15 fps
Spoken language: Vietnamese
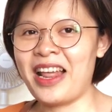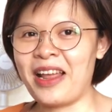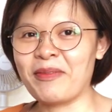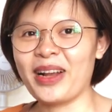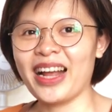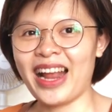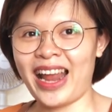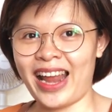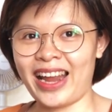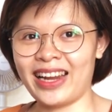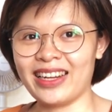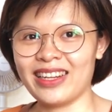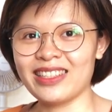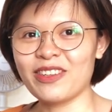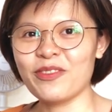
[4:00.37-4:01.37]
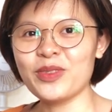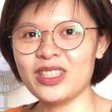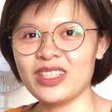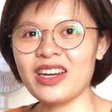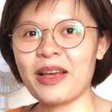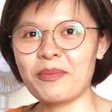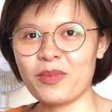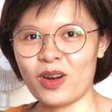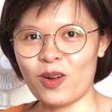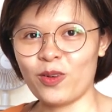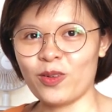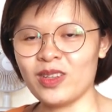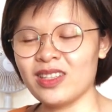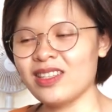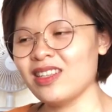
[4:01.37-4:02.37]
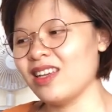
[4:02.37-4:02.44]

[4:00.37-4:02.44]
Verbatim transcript: đã làm ngân hàng trong nửa năm rồi.